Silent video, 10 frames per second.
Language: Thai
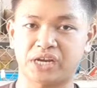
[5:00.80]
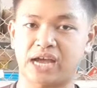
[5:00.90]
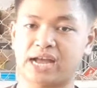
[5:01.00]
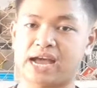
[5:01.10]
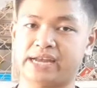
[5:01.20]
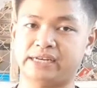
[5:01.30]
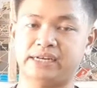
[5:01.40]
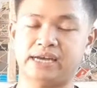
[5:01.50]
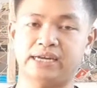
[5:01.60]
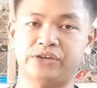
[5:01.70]
ษณะงาน
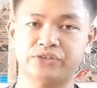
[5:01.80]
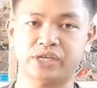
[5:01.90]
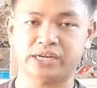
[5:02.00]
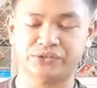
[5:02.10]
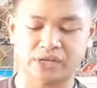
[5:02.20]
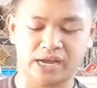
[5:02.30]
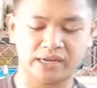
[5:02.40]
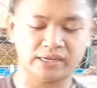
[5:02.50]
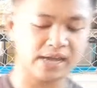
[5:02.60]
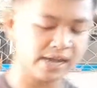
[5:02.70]
อ่าแล้วแต่ลักษณะ
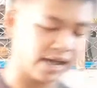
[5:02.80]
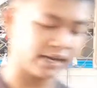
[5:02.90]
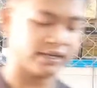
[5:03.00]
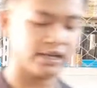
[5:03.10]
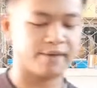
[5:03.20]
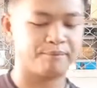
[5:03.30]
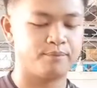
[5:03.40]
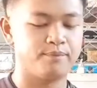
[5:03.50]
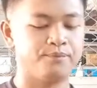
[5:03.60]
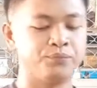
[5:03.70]
หน้างานนะครับ
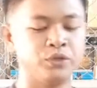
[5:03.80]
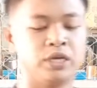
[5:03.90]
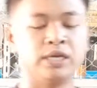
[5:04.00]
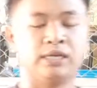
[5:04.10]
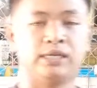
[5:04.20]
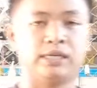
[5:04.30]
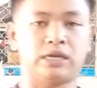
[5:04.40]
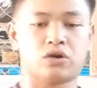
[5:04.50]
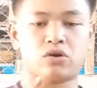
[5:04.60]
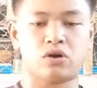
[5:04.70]

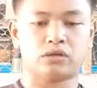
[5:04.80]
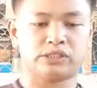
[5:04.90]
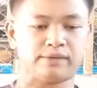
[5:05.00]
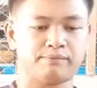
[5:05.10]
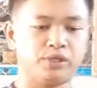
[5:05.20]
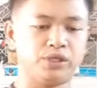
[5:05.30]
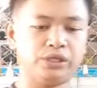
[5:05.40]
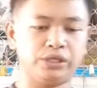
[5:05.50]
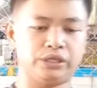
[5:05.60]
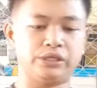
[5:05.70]
แล้วก็จะมี
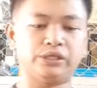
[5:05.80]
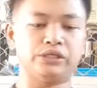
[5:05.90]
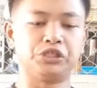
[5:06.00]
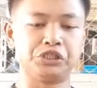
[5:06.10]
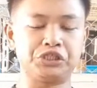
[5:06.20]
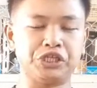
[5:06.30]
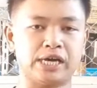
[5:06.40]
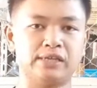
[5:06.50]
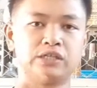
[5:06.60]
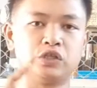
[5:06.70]
หินเจีย
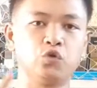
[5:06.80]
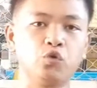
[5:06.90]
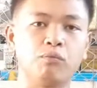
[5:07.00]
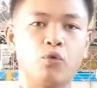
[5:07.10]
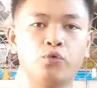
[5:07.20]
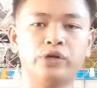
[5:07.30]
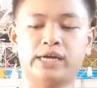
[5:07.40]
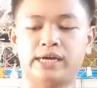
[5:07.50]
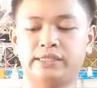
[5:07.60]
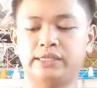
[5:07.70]
หรือลูกหมู
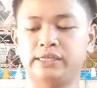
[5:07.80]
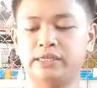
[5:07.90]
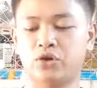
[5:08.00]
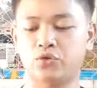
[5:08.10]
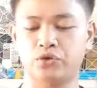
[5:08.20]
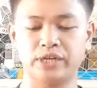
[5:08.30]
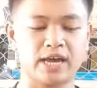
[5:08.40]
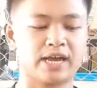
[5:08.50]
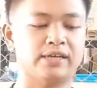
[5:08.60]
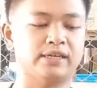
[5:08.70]
นะฮะที่เราเรี
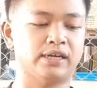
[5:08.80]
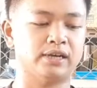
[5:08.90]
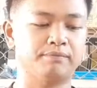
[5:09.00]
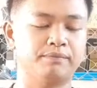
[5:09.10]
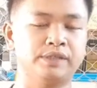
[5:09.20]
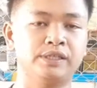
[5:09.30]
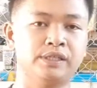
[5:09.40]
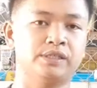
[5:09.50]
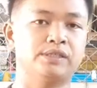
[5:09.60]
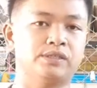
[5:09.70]
ยกกันนะครับ
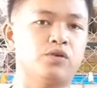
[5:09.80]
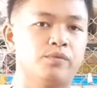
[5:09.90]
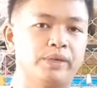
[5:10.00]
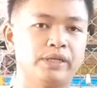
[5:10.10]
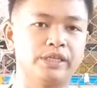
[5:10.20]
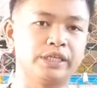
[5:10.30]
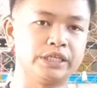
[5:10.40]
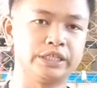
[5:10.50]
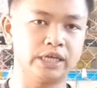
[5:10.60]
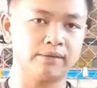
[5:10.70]
ก็เป็นอีกห
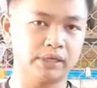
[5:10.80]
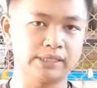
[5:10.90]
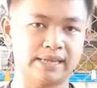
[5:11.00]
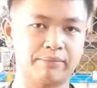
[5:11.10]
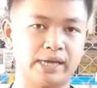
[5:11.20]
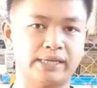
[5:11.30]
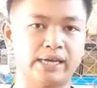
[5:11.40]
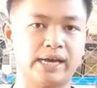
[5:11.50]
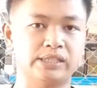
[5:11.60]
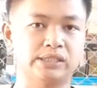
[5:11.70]
นึ่งเครื่องมือสำคัญ
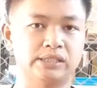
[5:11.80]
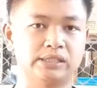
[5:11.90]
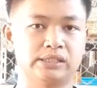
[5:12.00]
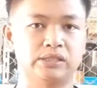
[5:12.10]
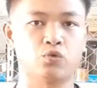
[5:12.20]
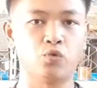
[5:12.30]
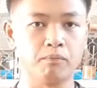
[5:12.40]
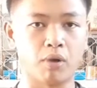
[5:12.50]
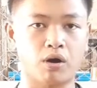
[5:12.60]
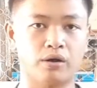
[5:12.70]
ในการหุ้ม
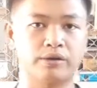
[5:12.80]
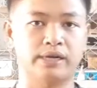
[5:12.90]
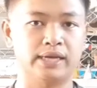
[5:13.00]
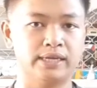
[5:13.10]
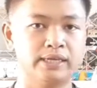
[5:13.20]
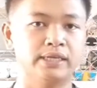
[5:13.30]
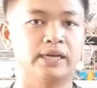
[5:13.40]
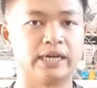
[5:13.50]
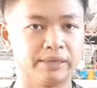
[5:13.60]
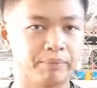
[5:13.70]
เบาะนะ
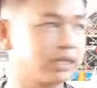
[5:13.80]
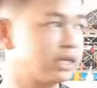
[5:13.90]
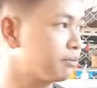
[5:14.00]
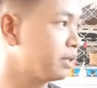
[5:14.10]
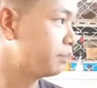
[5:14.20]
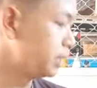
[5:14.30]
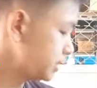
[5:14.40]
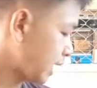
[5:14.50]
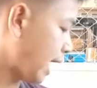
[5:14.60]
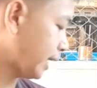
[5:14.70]
อันนี้เป็นเครื่องมือพื้
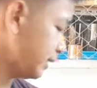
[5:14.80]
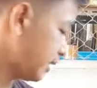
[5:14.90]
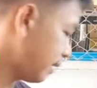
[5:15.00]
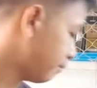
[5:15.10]
นฐานนะ